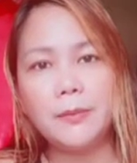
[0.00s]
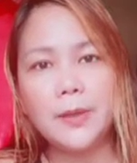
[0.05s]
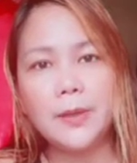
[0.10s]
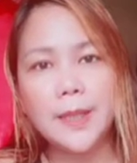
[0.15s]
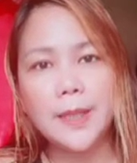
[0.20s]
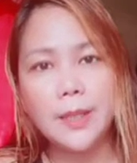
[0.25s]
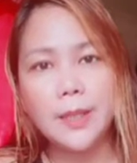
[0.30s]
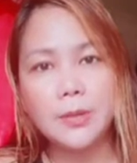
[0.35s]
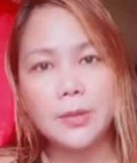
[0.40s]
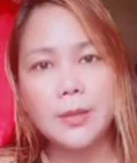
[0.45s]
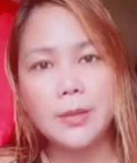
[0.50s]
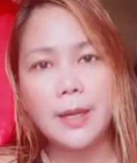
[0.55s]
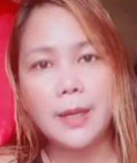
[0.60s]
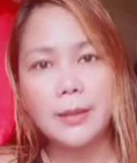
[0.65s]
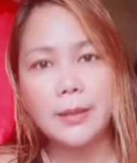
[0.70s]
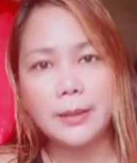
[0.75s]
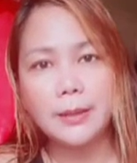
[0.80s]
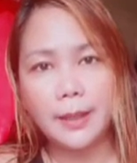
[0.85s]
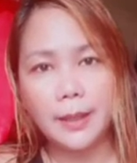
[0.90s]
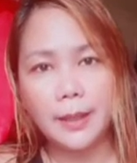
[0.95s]
videos
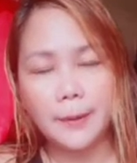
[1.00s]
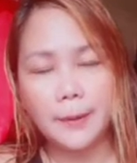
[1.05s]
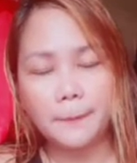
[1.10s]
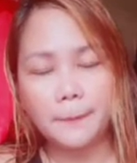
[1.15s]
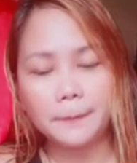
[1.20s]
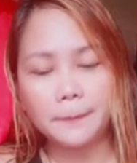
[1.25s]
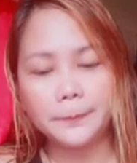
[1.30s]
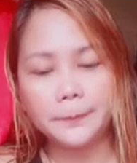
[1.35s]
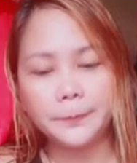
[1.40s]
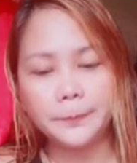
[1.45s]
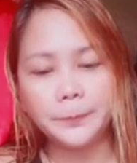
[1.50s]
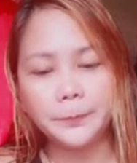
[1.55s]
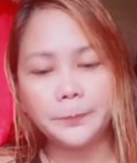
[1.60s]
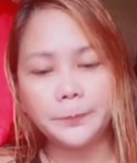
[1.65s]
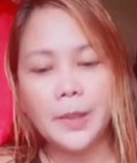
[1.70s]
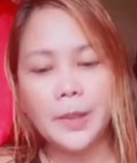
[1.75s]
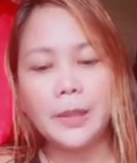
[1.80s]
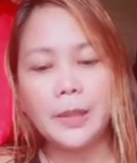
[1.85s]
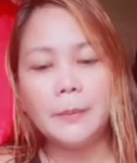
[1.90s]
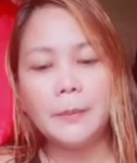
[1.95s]
natin.
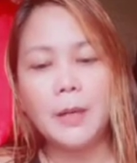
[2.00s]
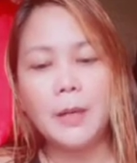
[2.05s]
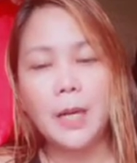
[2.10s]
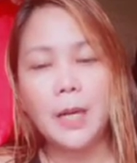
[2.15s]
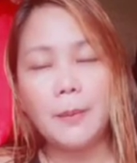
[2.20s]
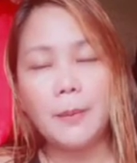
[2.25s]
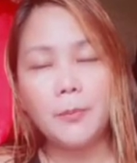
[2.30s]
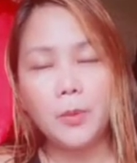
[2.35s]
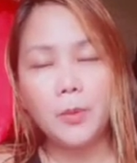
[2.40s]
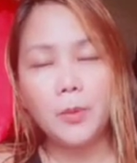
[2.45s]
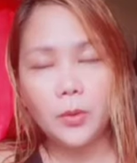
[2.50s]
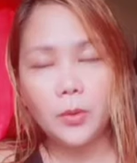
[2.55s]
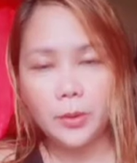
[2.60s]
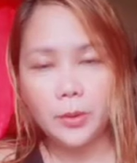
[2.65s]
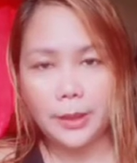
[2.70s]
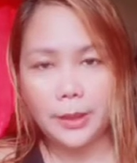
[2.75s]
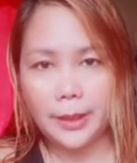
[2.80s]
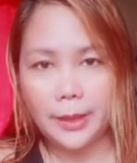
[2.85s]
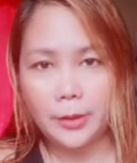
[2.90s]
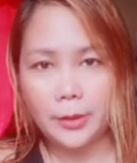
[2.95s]
Mag-upload
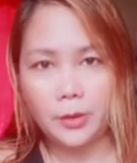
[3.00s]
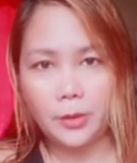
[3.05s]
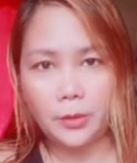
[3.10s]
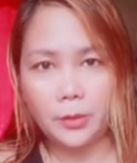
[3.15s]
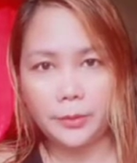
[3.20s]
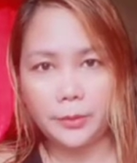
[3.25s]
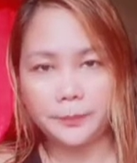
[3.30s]
kayo.